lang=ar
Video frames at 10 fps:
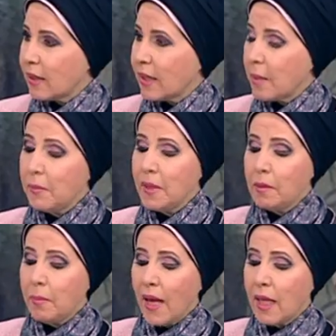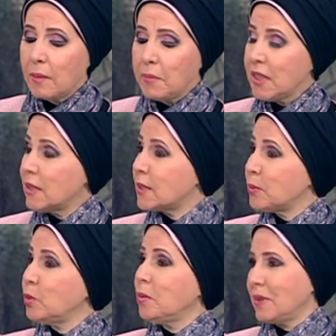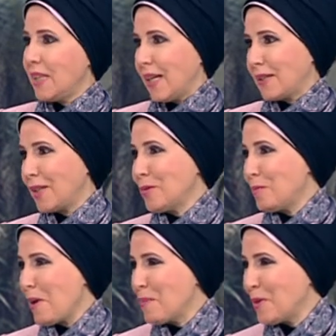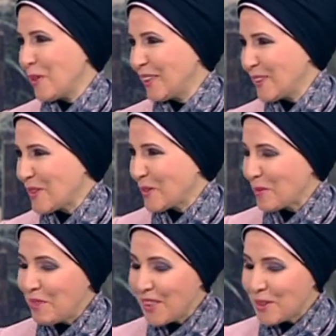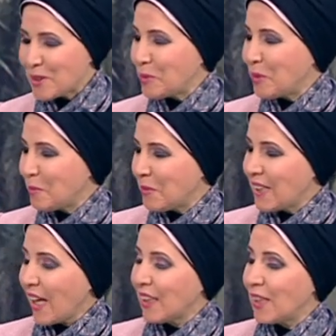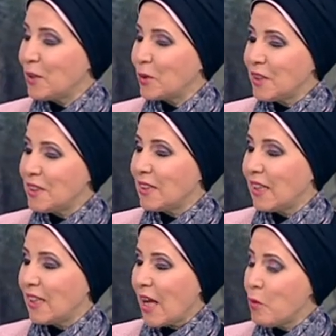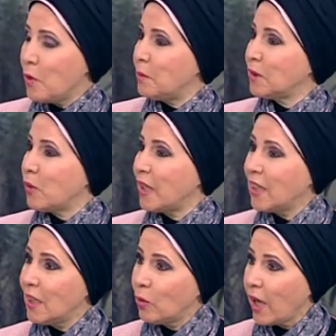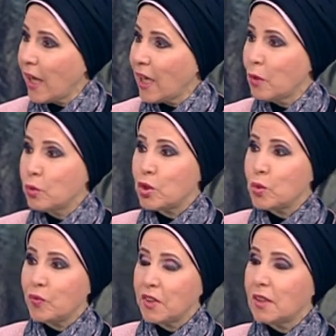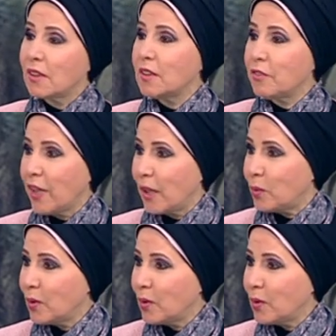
كان مين بقى مين الزبون بتاعك هنقول بقى بلغه السوق مين الزبون بتاعك اللي كنت الاول بتوري له الحاجه وتشوفي رد فعله